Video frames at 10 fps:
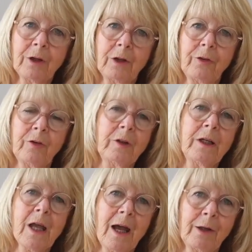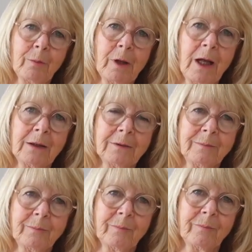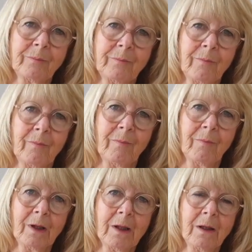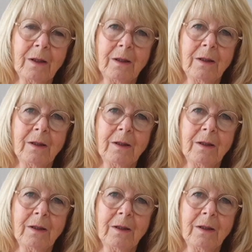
Dzięki niemu jesteś tutaj w pełni obecny.